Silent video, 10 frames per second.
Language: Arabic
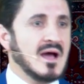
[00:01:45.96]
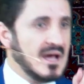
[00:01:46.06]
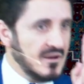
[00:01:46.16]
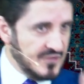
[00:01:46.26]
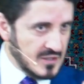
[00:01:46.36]

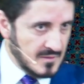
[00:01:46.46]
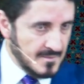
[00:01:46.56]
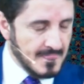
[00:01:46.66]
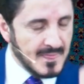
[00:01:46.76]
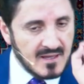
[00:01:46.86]
على فكرة
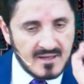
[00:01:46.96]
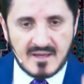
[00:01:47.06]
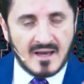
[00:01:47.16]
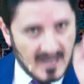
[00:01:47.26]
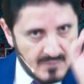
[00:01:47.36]

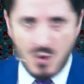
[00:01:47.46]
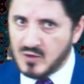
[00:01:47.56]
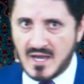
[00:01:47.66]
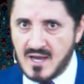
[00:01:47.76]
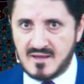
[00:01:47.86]

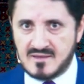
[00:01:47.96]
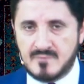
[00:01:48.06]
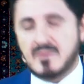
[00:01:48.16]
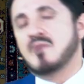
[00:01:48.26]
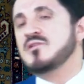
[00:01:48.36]
المواقع
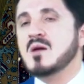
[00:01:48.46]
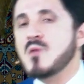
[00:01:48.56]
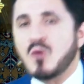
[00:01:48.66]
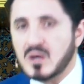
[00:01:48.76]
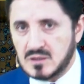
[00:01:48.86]
هكذا بما فيها
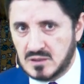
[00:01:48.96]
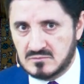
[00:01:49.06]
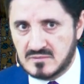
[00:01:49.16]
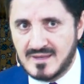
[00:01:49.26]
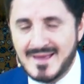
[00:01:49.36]
مواقعي
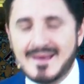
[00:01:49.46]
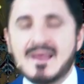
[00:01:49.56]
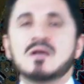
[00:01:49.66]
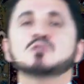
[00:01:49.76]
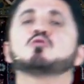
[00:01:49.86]

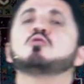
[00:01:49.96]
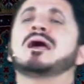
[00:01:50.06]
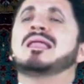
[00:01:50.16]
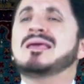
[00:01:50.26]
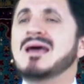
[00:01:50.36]
لا يدخل
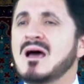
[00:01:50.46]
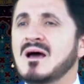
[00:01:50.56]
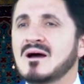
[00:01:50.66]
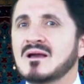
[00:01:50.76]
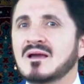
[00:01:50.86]

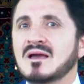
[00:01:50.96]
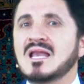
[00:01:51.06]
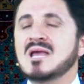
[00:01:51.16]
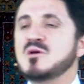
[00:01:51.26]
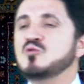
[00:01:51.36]
عليها
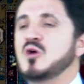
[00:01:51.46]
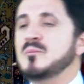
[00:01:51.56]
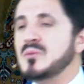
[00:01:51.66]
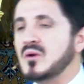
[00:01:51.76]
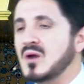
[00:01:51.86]
إلا من
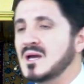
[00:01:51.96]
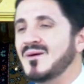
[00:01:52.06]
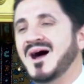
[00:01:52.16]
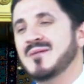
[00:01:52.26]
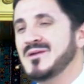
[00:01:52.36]
يحب
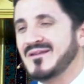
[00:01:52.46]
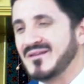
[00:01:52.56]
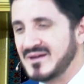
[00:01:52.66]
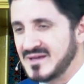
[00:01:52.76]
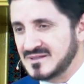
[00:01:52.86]
الراية وحامل
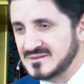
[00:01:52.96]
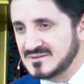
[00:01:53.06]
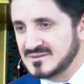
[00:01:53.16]
الراية